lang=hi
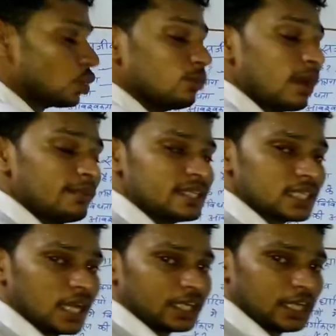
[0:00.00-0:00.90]
कोमा में
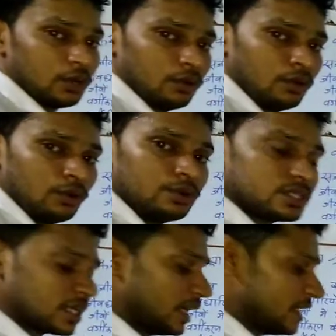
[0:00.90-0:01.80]
चला गया हो
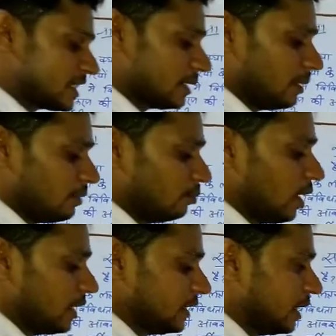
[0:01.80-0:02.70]
उस कंडीशन में
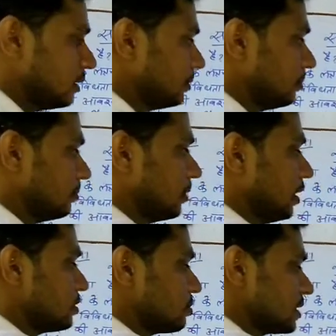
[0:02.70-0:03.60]
वह यह
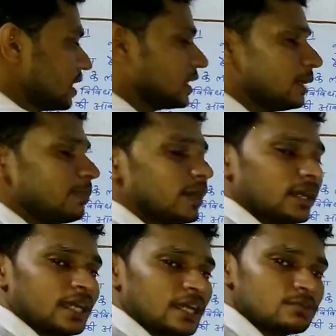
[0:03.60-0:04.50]
श्वसन की
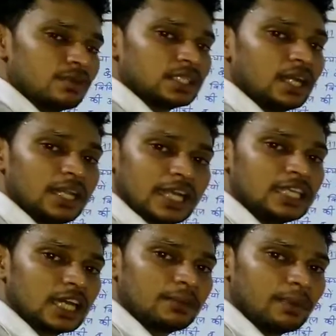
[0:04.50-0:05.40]
प्रक्रिया स्वतः
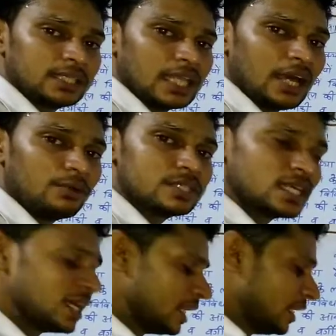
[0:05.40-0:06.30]
नहीं कर पाता है
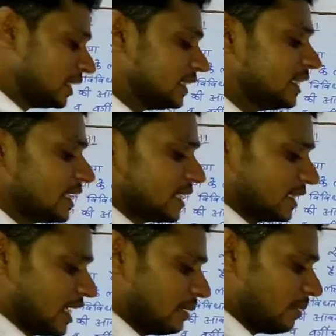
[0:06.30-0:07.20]
उसे दिया
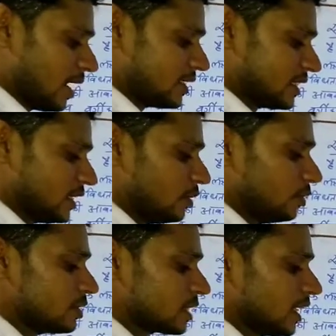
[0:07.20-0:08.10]
जाता है बाहर से
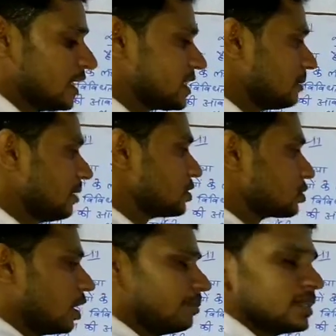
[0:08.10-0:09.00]
उस कंडीशन में
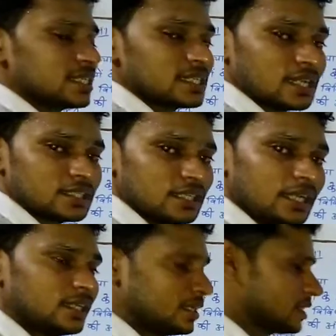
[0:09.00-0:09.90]
इसको हम विशेष लक्षण
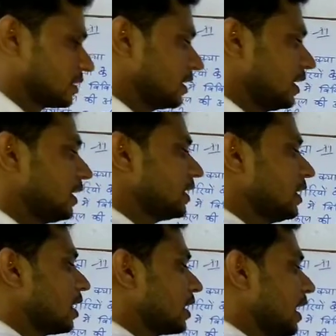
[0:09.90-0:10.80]
नहीं कर सकते हैं
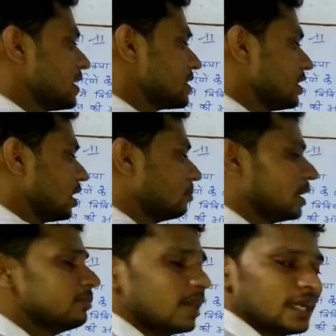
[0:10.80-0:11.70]
लेकिन अगर ऐसे
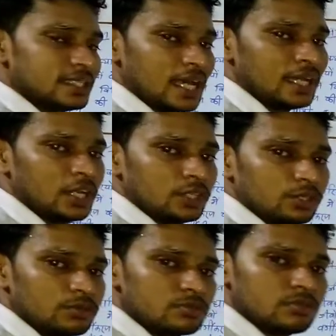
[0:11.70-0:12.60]
नॉर्मली माना जाए
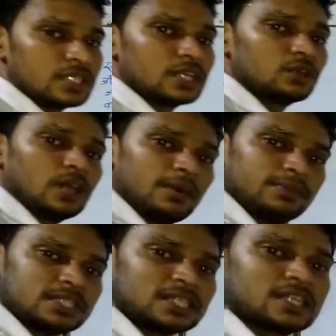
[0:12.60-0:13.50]
तो श्वसन को हम
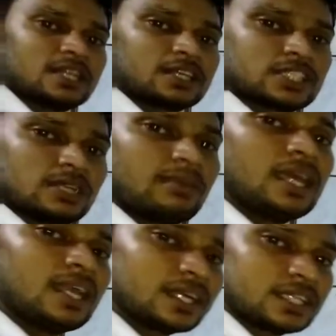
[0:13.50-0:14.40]
विशेष लक्षण
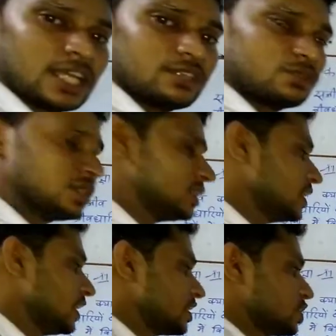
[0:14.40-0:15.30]
में रखते हैं क्योंकि
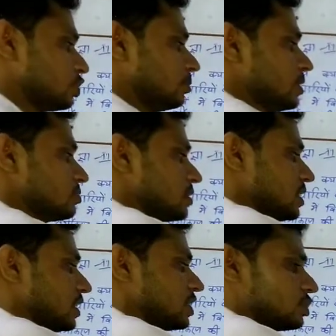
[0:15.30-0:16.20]
ये निर्जीवों में
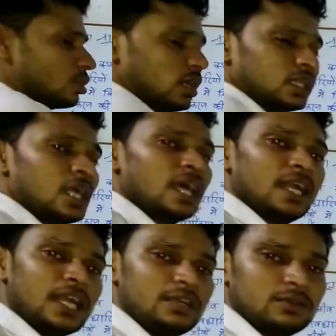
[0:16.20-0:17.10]
श्वसन की जरूरत
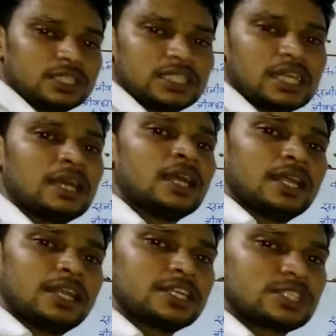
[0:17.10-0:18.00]
नहीं होती है
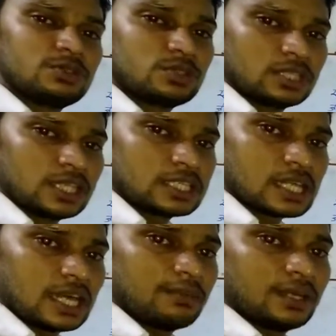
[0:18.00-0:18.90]
निर्जीव जितने
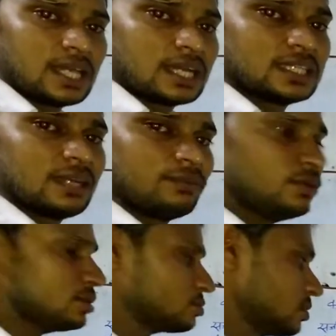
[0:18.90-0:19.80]
सारे पदार्थ है
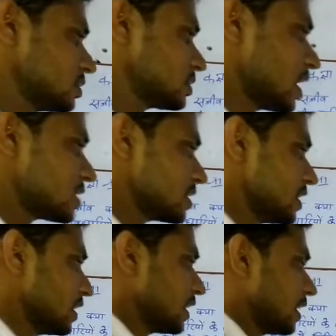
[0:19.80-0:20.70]
वो सांस
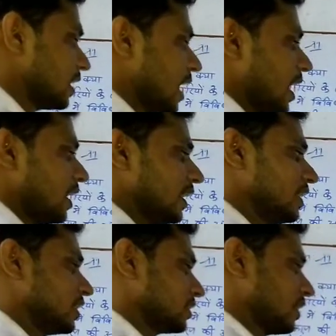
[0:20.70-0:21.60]
लेने की क्रिया
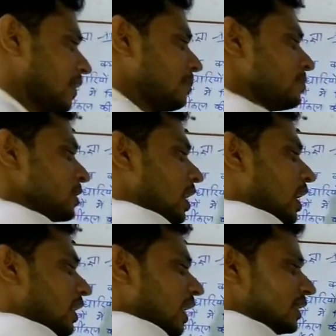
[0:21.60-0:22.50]
नहीं करते हैं
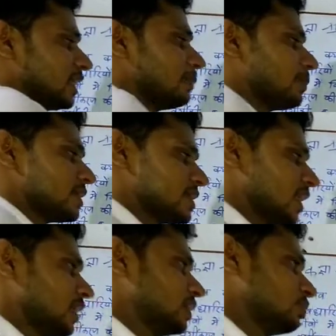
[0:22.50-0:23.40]
अगला आता है
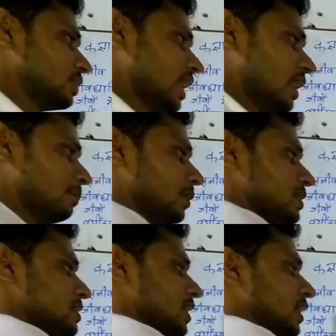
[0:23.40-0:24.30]
प्रजनन तो क्या हम
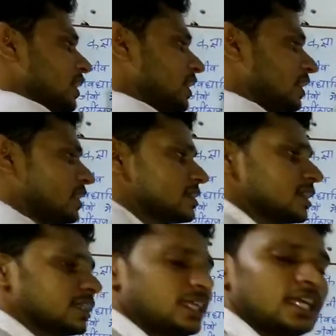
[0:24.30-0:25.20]
प्रजनन के लिए कह
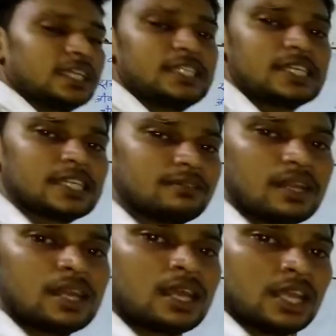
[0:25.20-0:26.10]
सकते हैं कि ये केवल